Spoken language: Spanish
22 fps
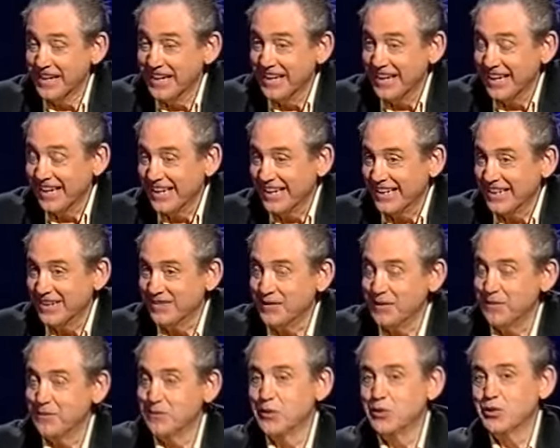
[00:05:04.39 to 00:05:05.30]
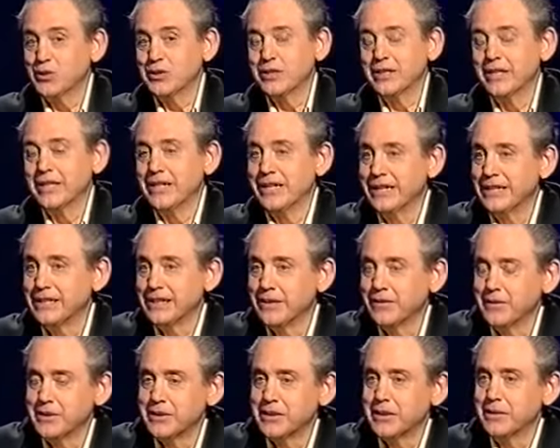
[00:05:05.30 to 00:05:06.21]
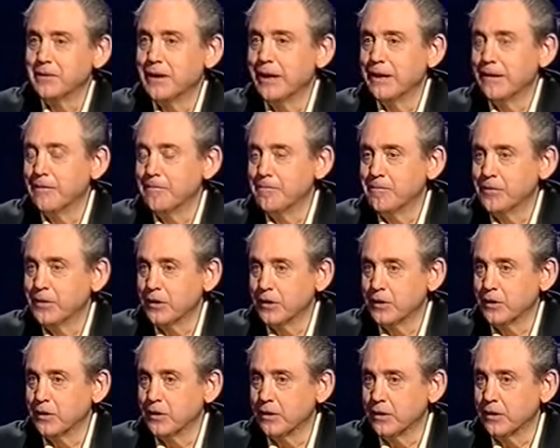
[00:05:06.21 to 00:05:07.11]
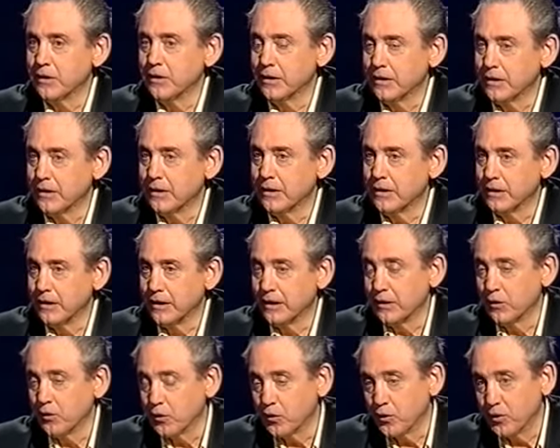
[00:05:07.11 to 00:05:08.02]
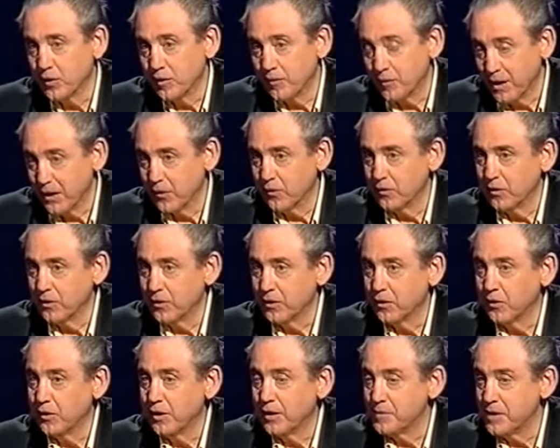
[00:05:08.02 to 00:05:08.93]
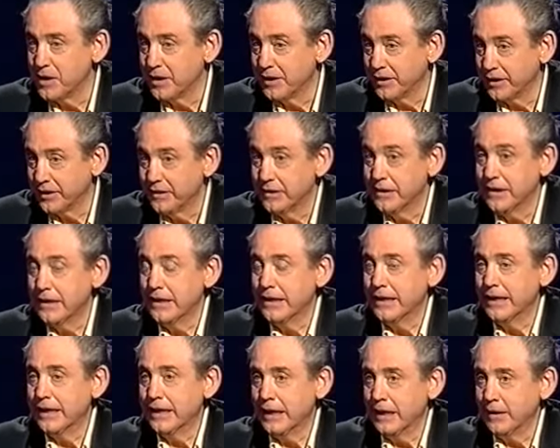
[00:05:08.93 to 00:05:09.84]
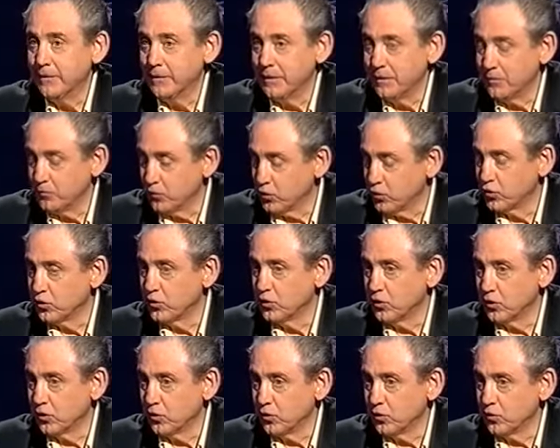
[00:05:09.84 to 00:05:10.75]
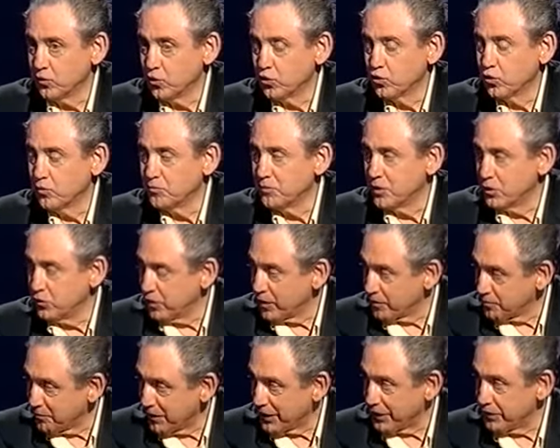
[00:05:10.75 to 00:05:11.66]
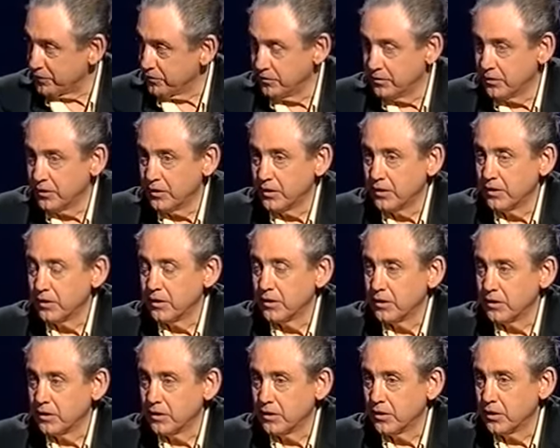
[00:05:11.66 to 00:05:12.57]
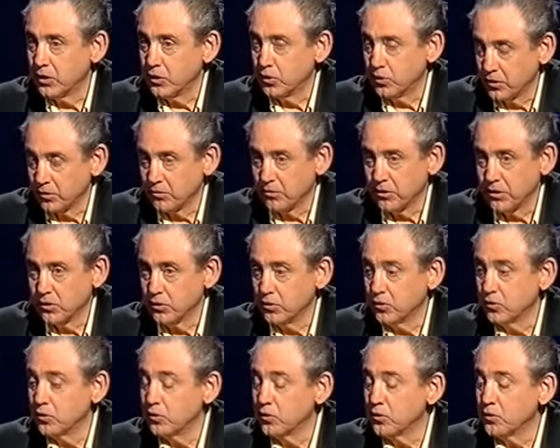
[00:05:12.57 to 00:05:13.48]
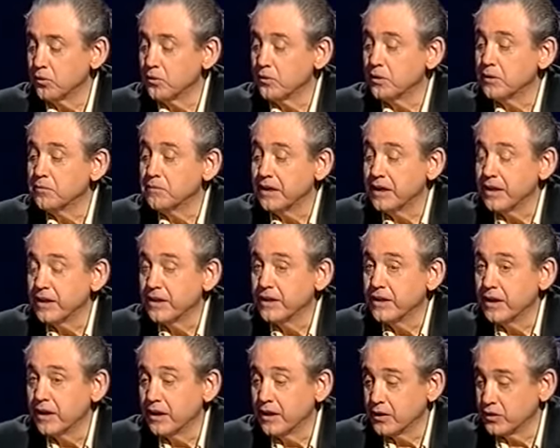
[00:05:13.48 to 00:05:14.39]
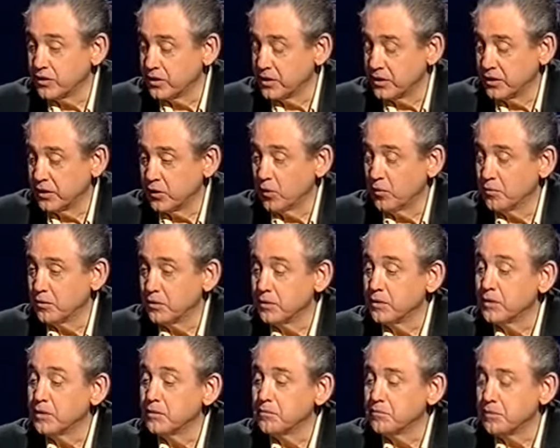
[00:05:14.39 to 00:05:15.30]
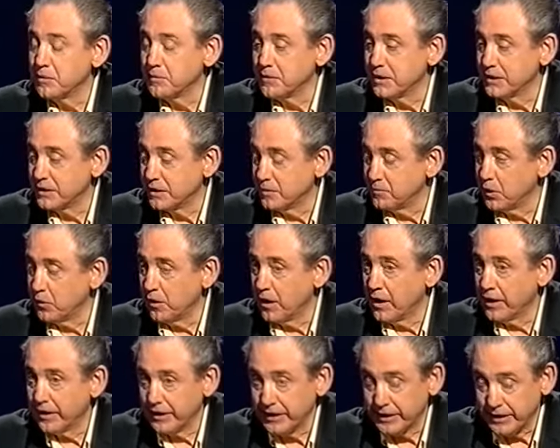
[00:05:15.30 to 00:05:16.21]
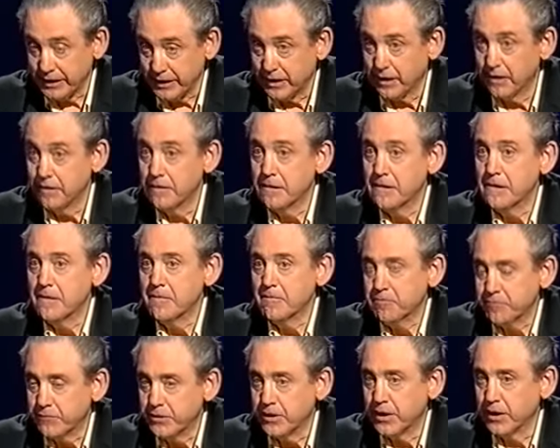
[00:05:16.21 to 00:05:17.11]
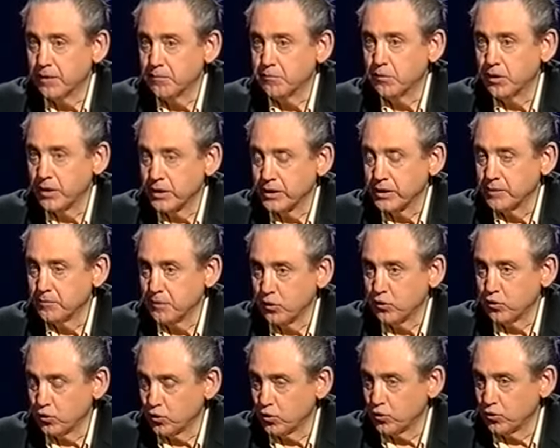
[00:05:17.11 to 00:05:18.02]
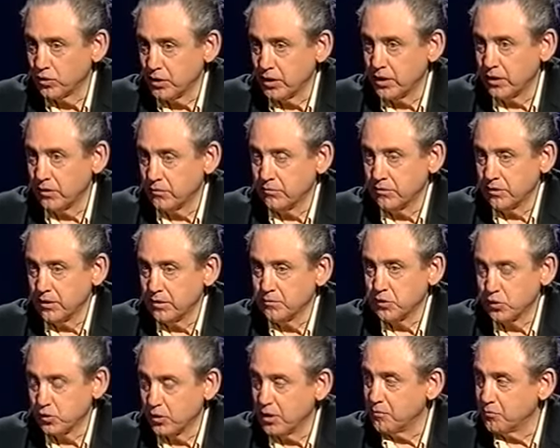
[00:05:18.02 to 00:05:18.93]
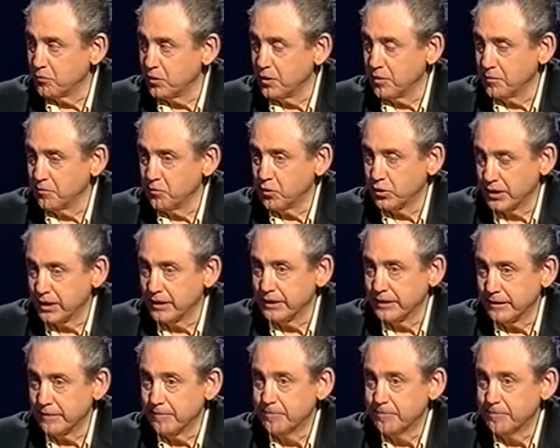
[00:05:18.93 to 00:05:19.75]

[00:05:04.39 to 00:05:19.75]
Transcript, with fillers: Y vimos en ese festival El, Gordo y el Flaco, el gordo y el y vimos eh, Dos hombres y un armario entonces, cuando en Venecia, el año 62, premia esta película la crítica, ya que para nosotros era una persona muy importante